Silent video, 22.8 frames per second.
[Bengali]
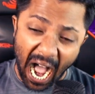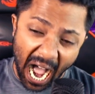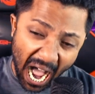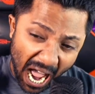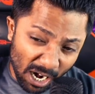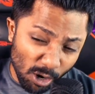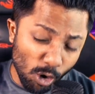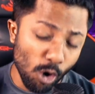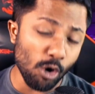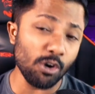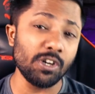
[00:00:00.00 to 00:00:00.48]

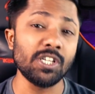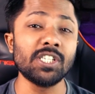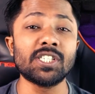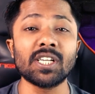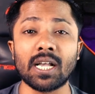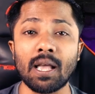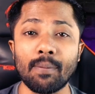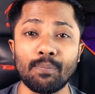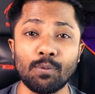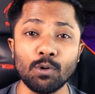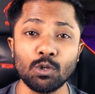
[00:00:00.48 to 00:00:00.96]
আরও
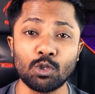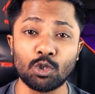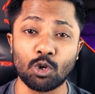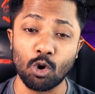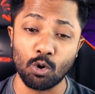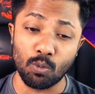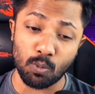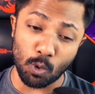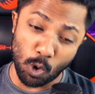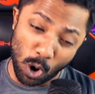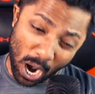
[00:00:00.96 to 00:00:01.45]
নিজেকে পুশ
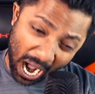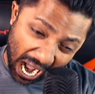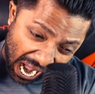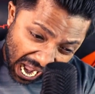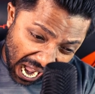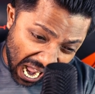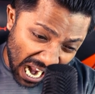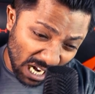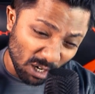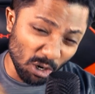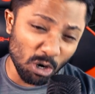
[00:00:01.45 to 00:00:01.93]
করব
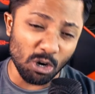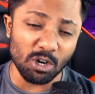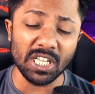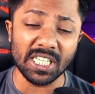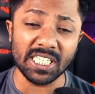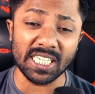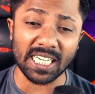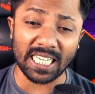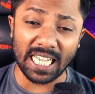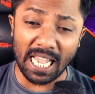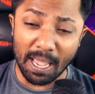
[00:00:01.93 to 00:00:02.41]
আরও
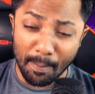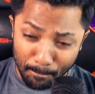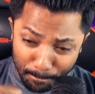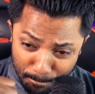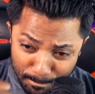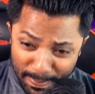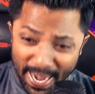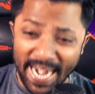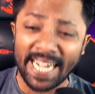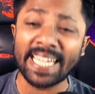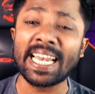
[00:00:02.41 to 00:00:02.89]
নিজেকে
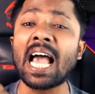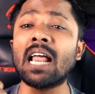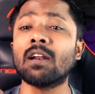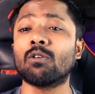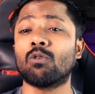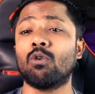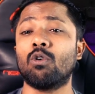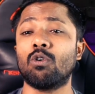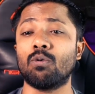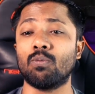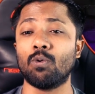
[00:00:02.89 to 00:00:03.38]
বেটার
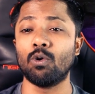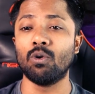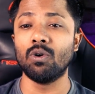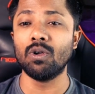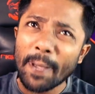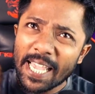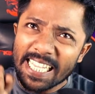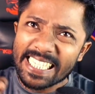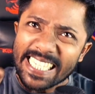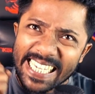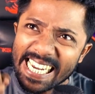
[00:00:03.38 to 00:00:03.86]
করব
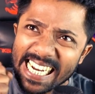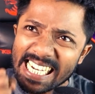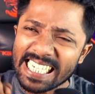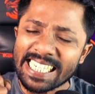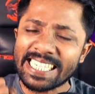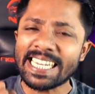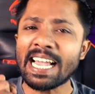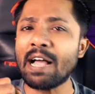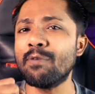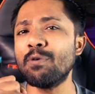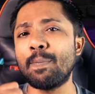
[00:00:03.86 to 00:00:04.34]
পিছিয়ে
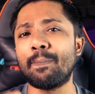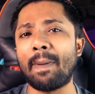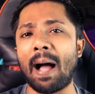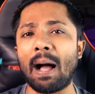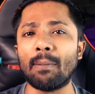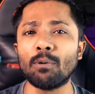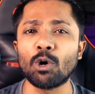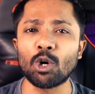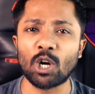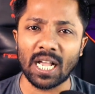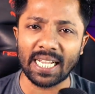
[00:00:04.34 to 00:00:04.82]
এসে আমি
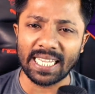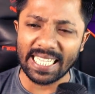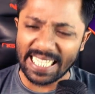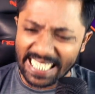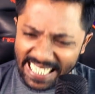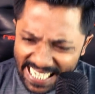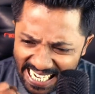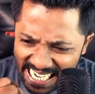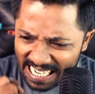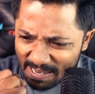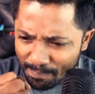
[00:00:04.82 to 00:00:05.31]
পাবোটা কি
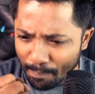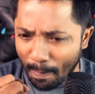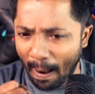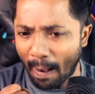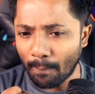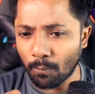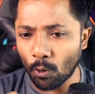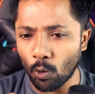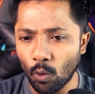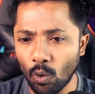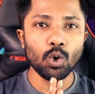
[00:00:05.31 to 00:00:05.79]
কি
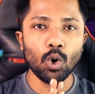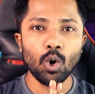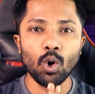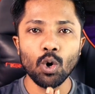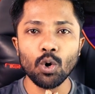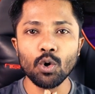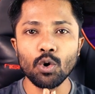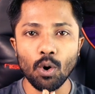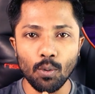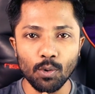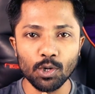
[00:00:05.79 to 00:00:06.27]
পাবো তো
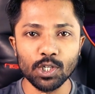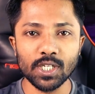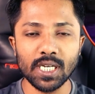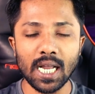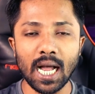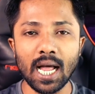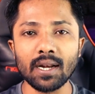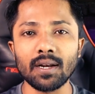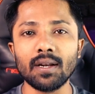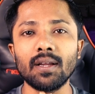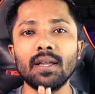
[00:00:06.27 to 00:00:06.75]

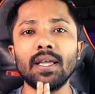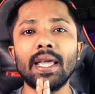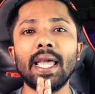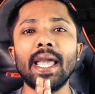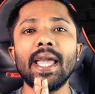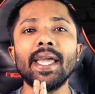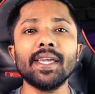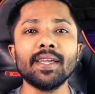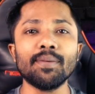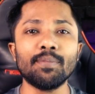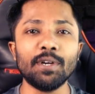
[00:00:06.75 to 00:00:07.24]
নমস্কার
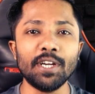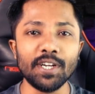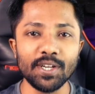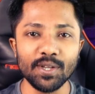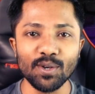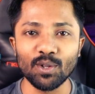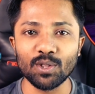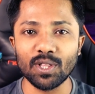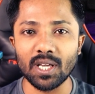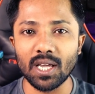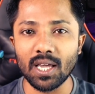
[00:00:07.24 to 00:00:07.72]
এই
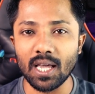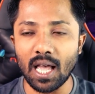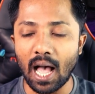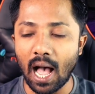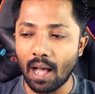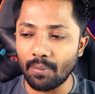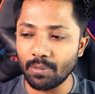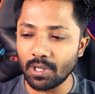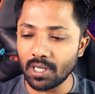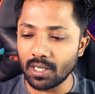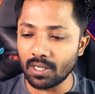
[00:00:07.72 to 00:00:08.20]
ভিডিওতে
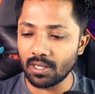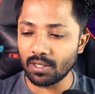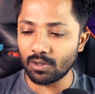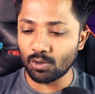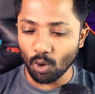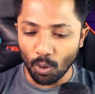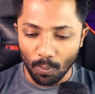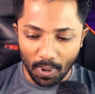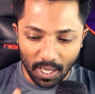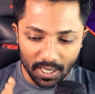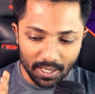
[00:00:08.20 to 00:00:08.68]
আমি
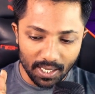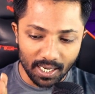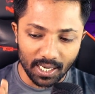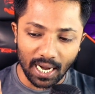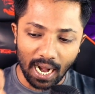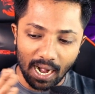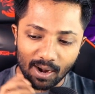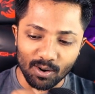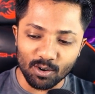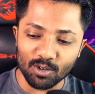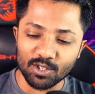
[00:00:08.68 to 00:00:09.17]
তোমাদের
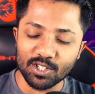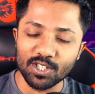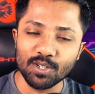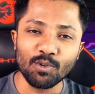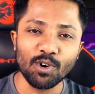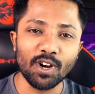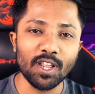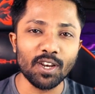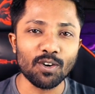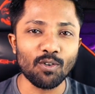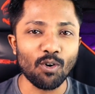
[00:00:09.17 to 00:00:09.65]
কারোর
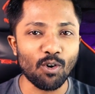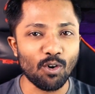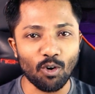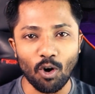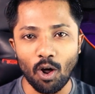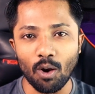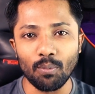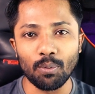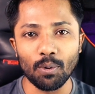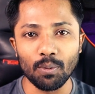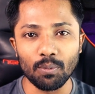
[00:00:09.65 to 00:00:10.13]
জীবনের কোনো
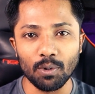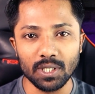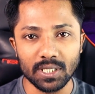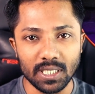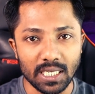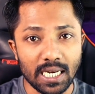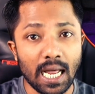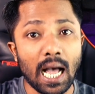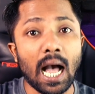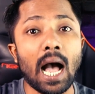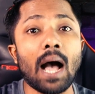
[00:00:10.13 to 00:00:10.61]
গল্প
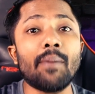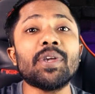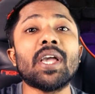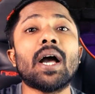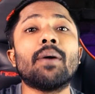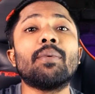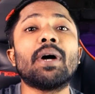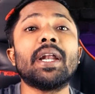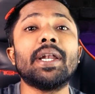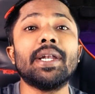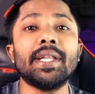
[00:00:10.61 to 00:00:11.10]
বলছি না আমি
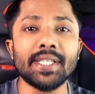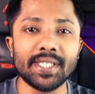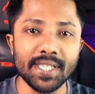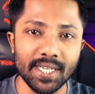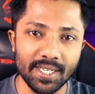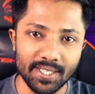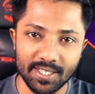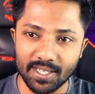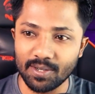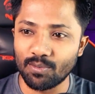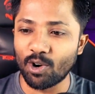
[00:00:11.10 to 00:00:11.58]
আমার
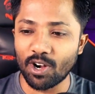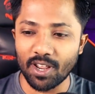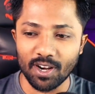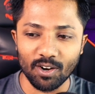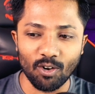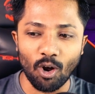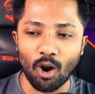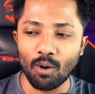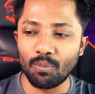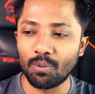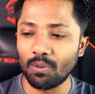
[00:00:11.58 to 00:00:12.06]
নিজের জীবনের
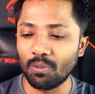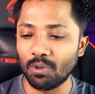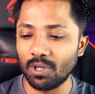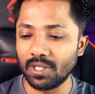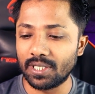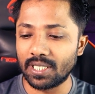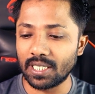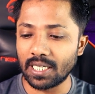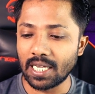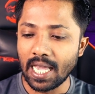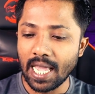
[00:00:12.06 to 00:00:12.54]
গল্প
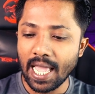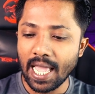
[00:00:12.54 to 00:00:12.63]
বলছি